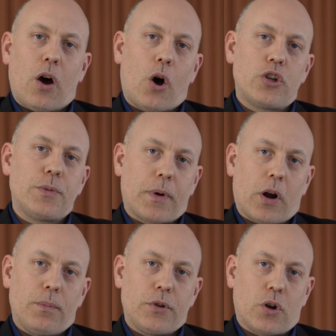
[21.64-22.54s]
Oggi
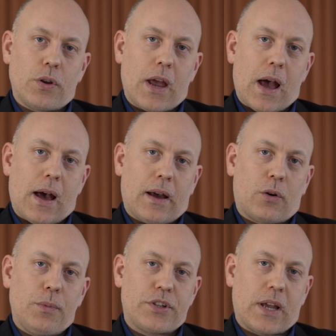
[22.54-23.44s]
però bisogna
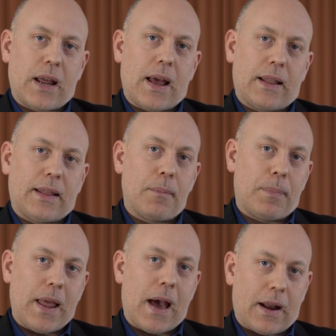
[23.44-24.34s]
cominciare ad
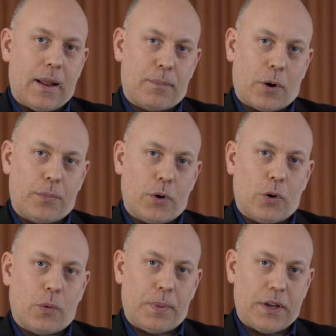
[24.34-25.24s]
ampliare il
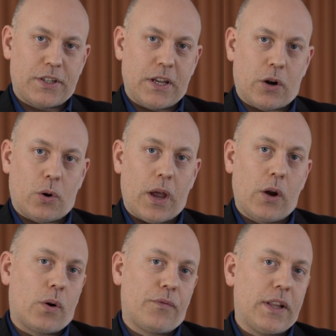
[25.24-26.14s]
proprio pensiero e
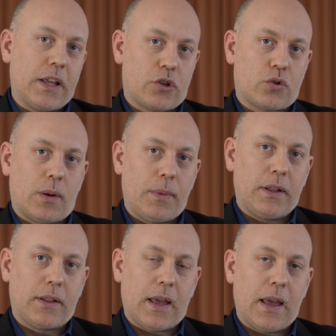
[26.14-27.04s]
non vedere
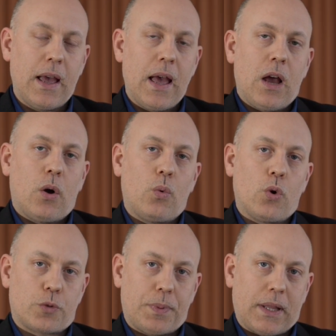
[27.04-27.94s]
solamente
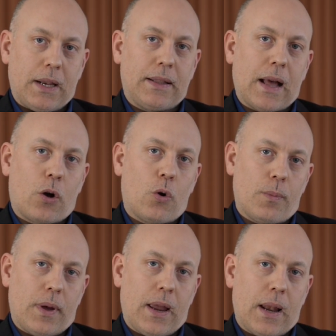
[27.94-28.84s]
un'ospitalità
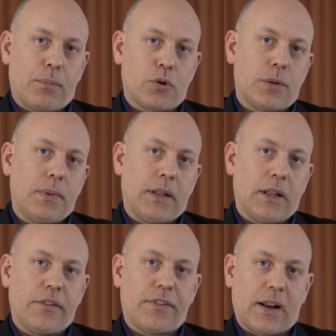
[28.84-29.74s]
come la
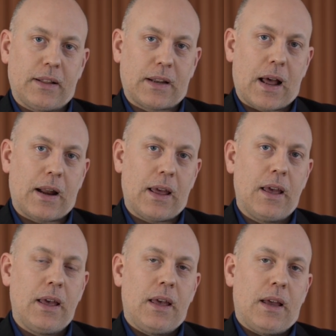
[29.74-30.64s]
possibilità di far
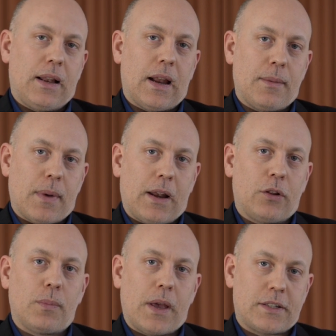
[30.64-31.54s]
entrare l'animale
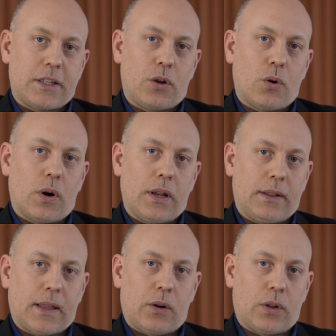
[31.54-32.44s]
domestico
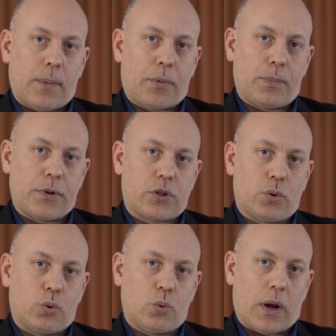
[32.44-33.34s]
all'interno della propria
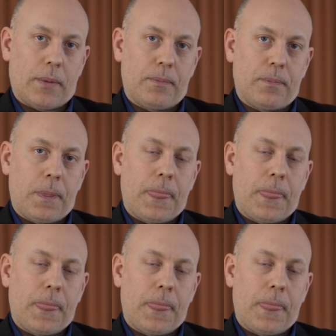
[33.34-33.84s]
struttura.